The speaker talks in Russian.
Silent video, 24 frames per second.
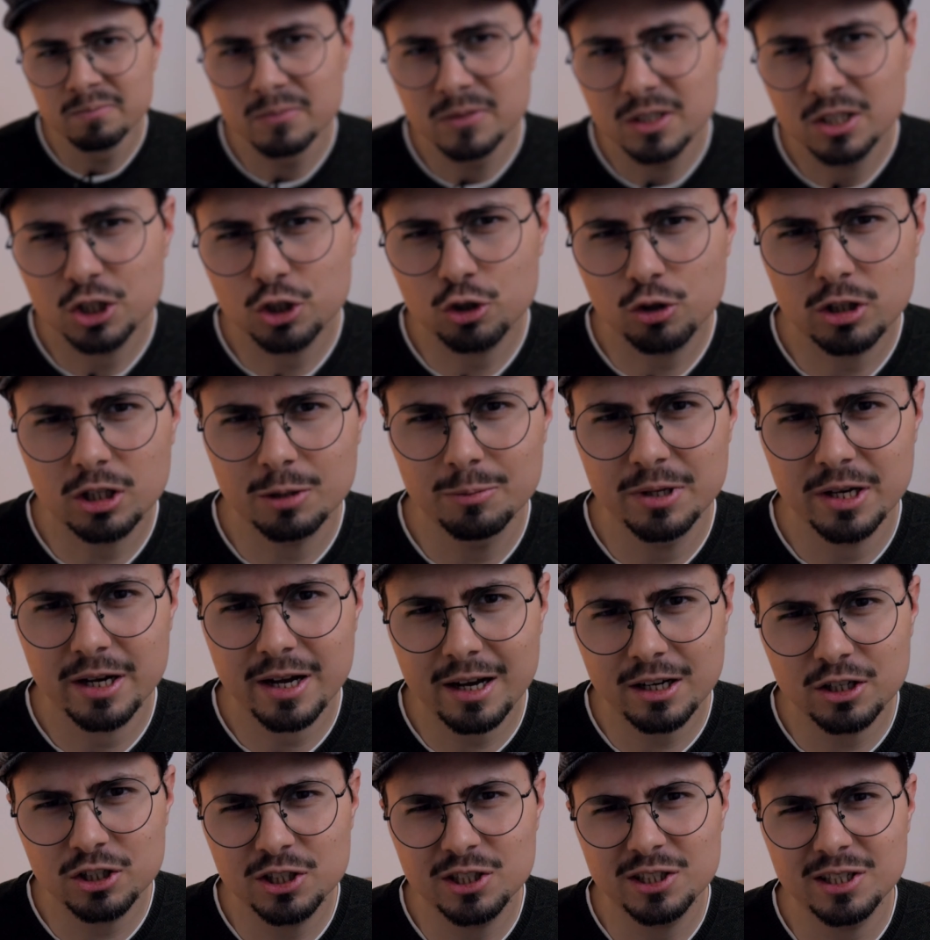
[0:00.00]
Что-то мне
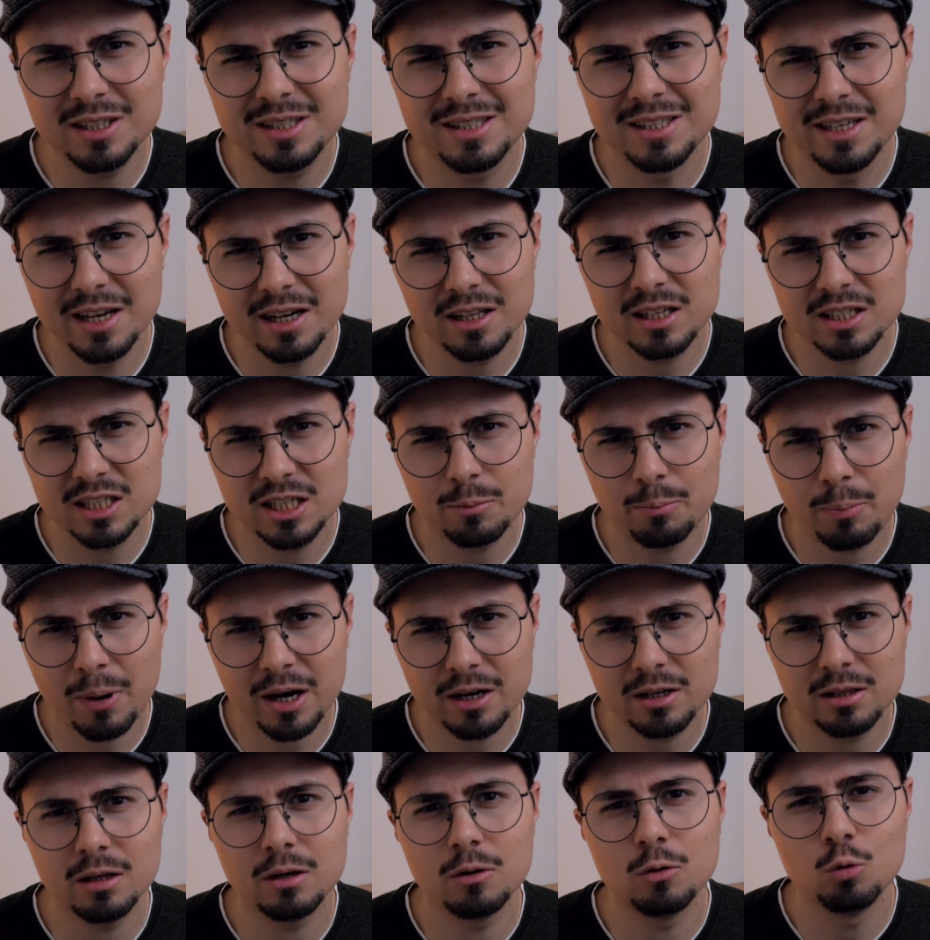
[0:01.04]
кажется, дело
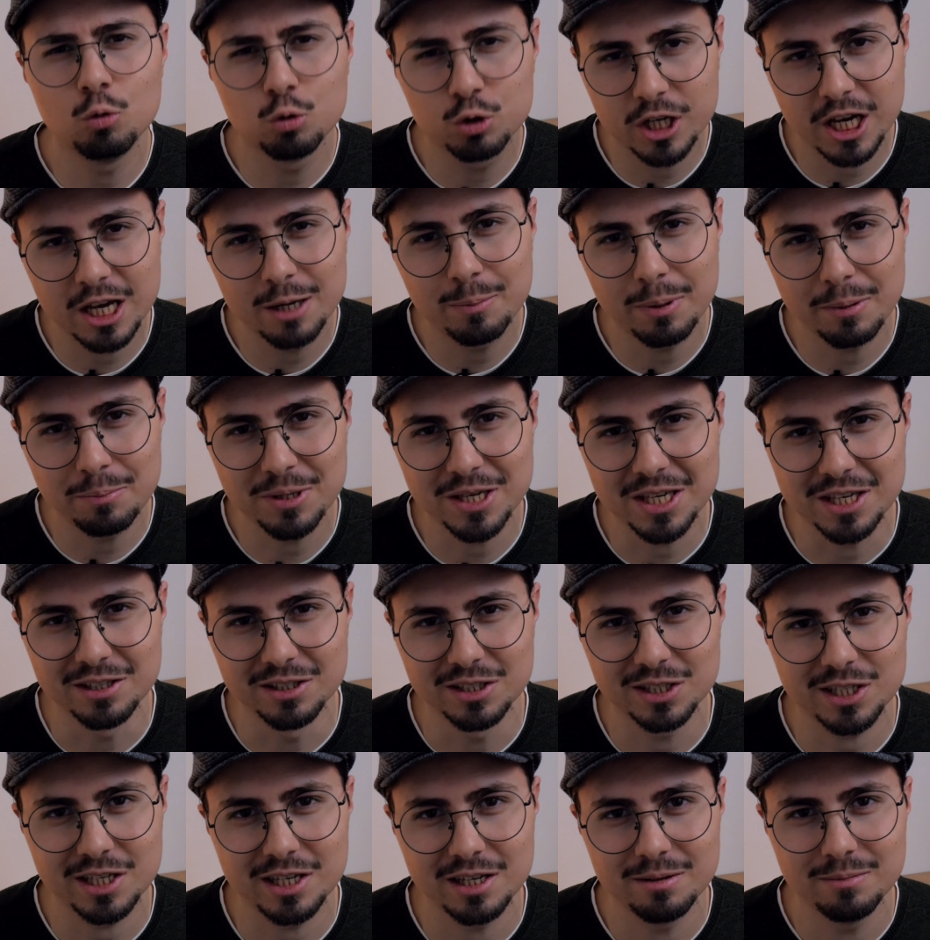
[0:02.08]
запахло уткой
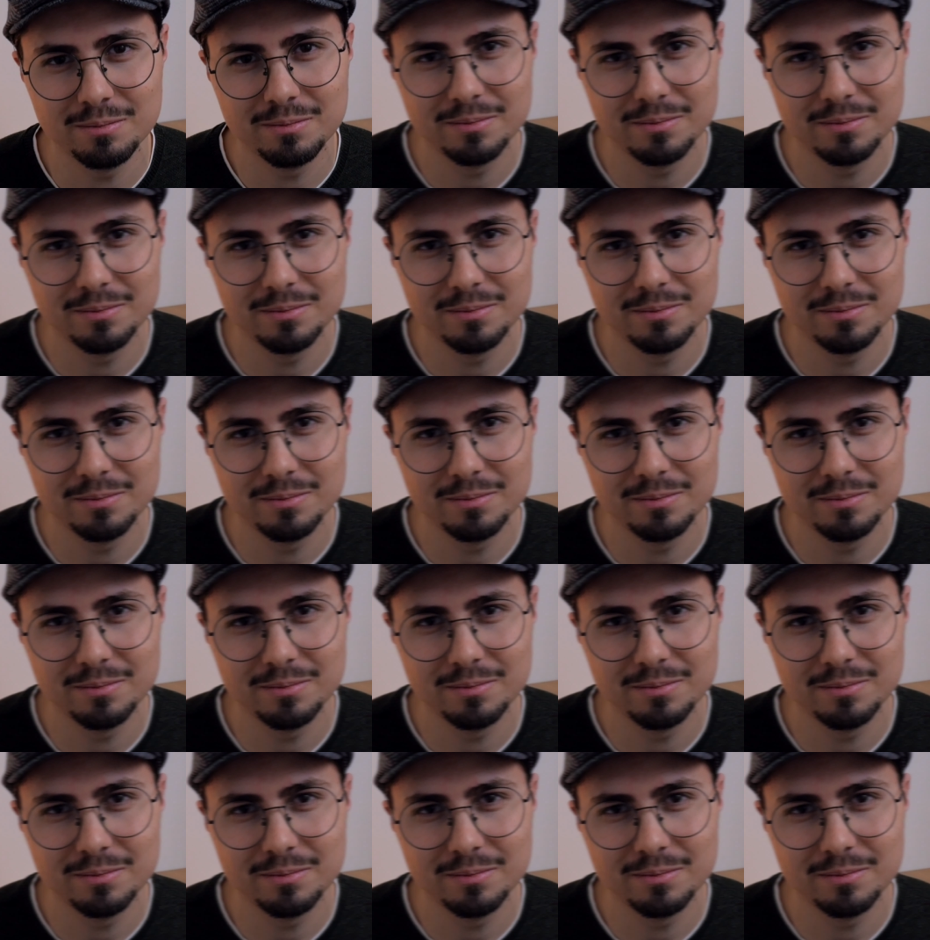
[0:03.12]
по-пекински.